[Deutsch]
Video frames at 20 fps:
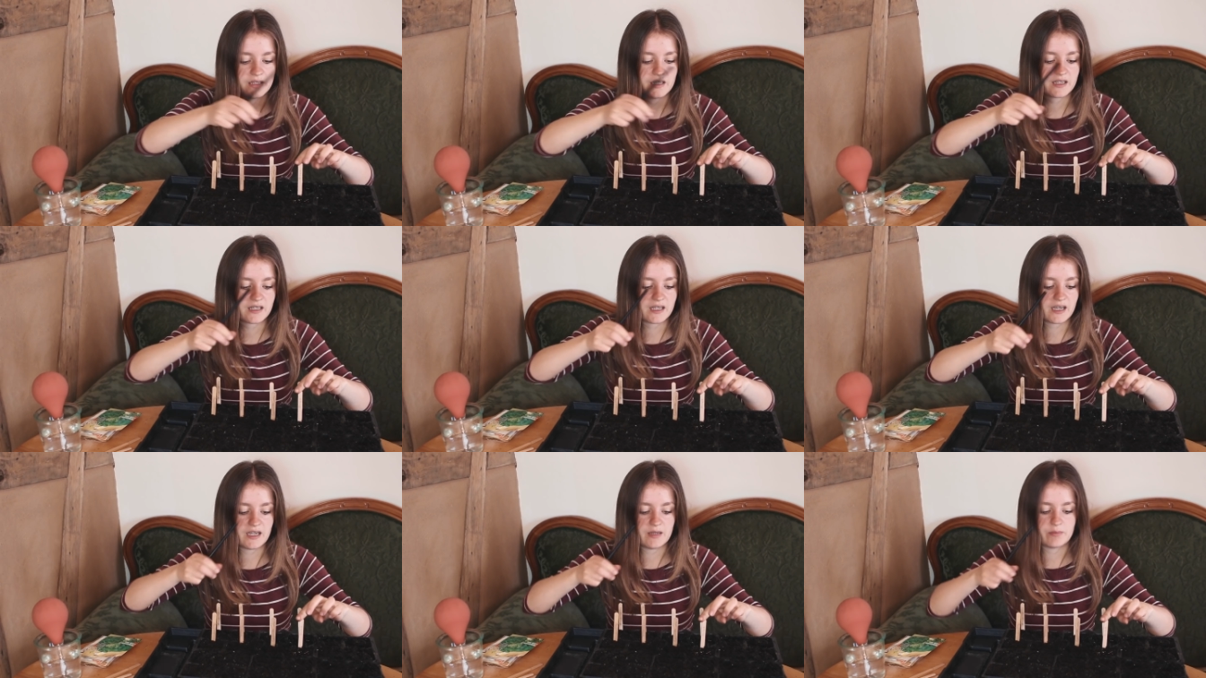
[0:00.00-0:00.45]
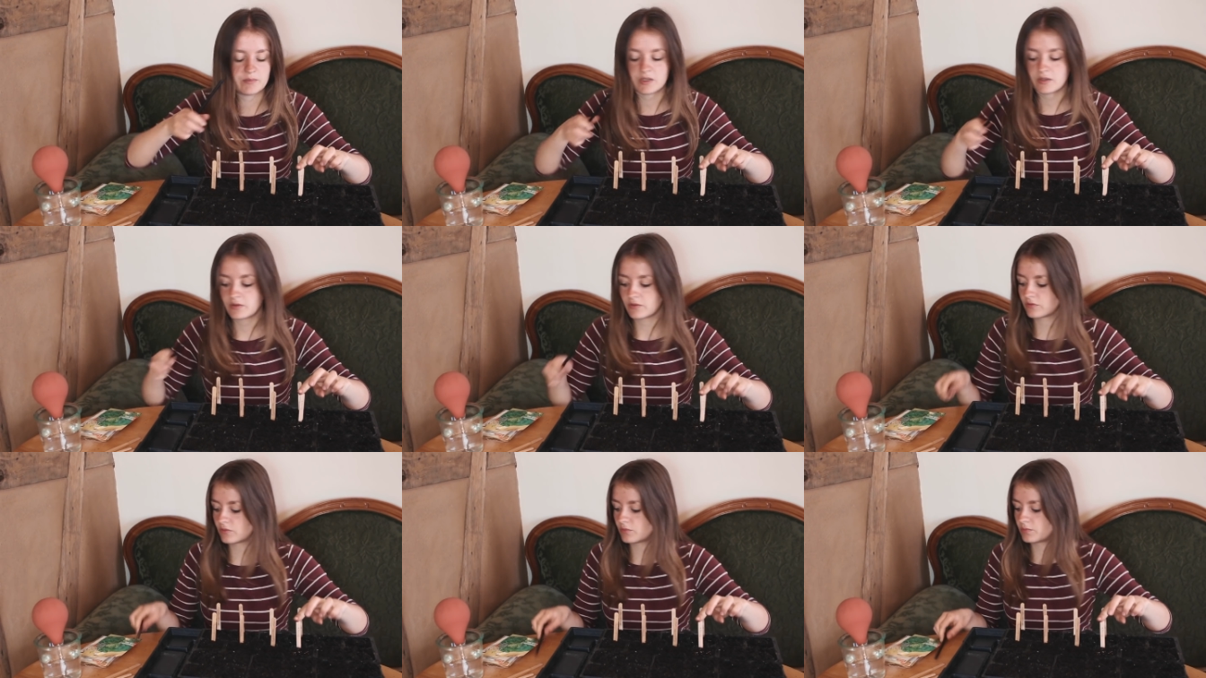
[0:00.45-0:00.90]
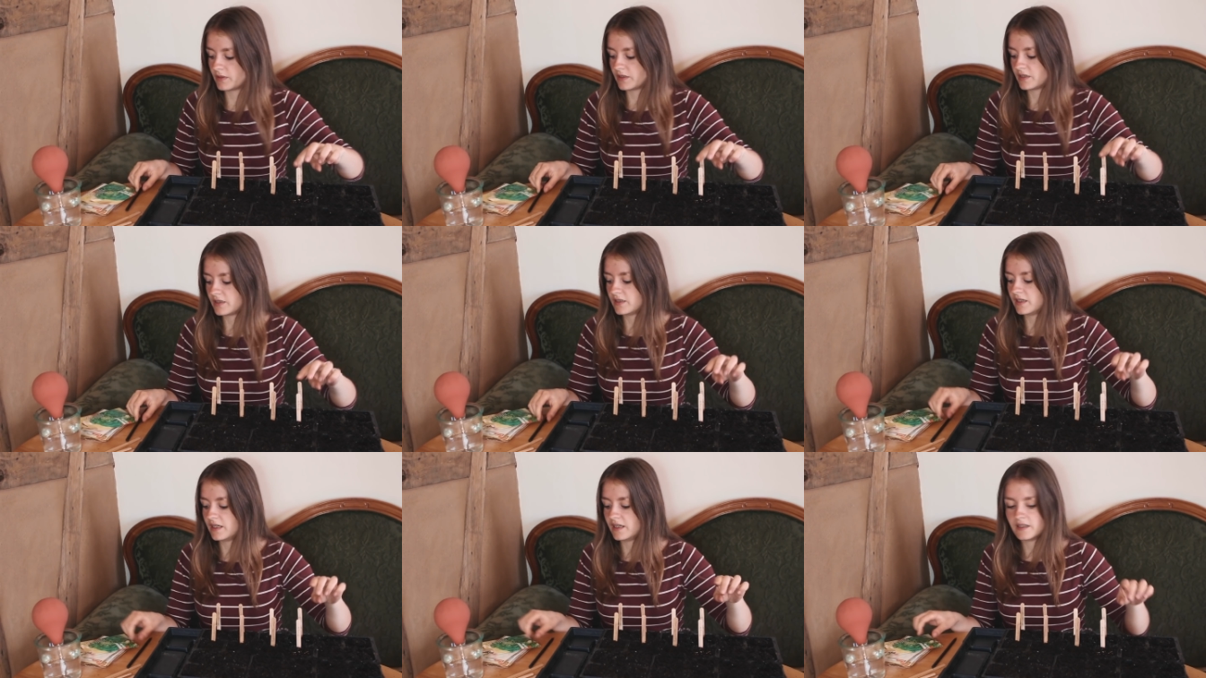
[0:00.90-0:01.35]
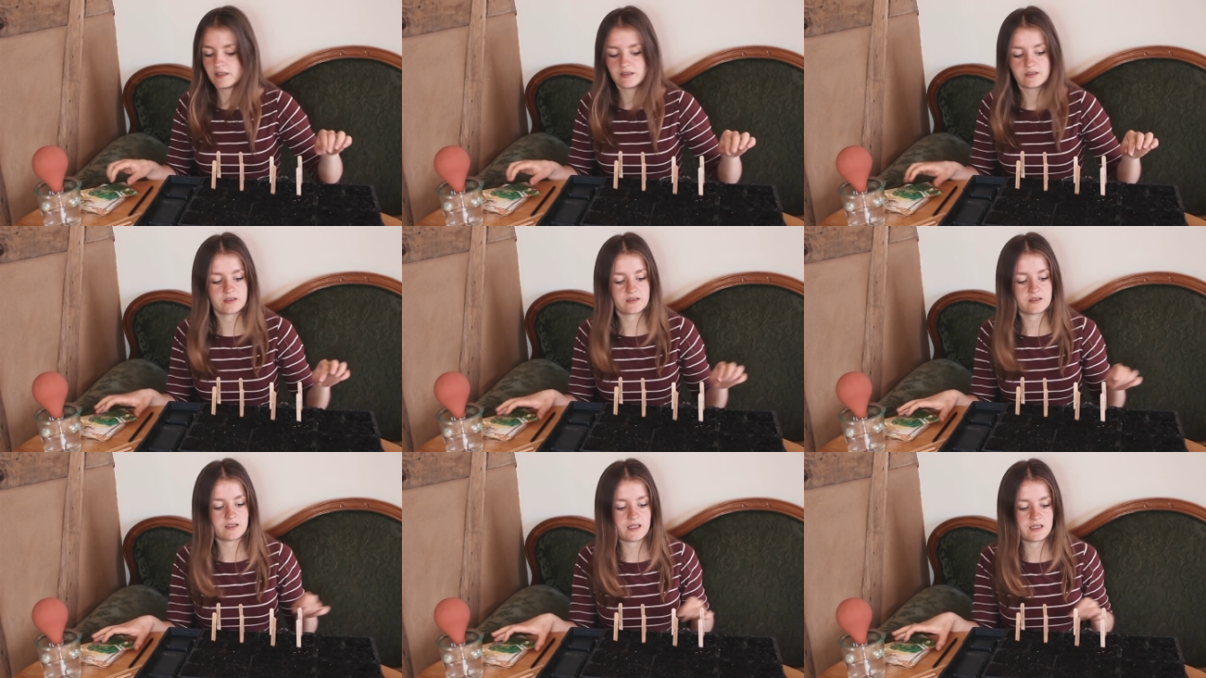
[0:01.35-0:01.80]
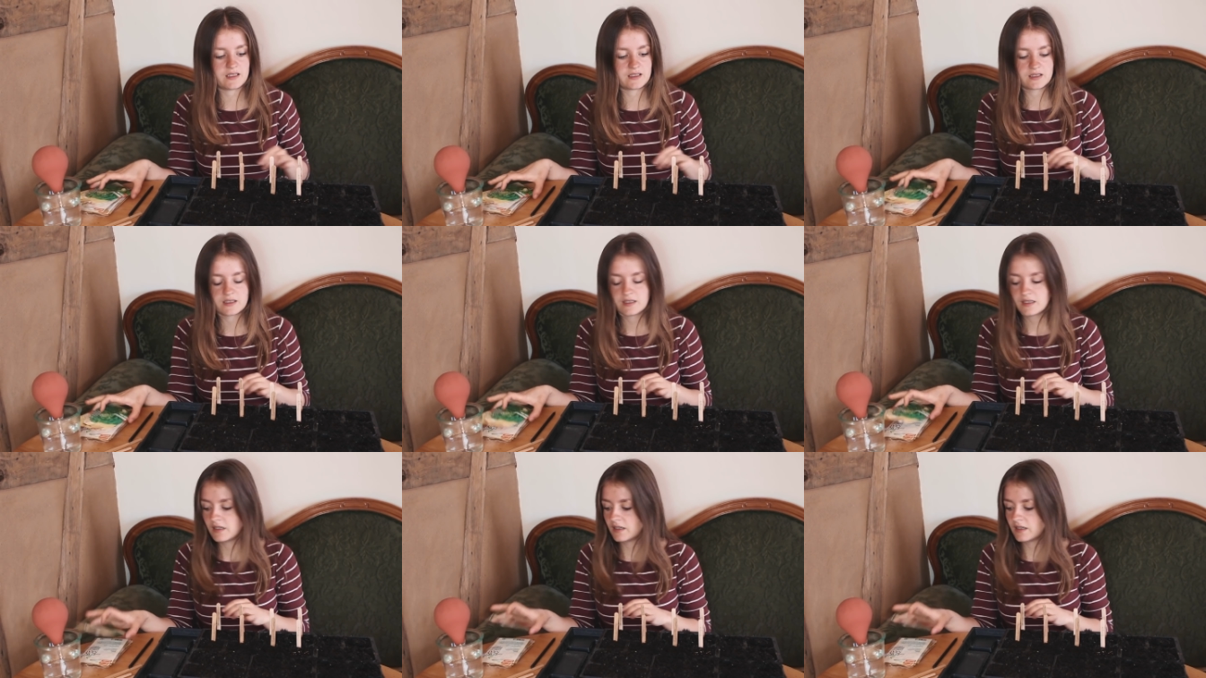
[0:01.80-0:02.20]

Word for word: Der keimt auch super schnell, das ist echt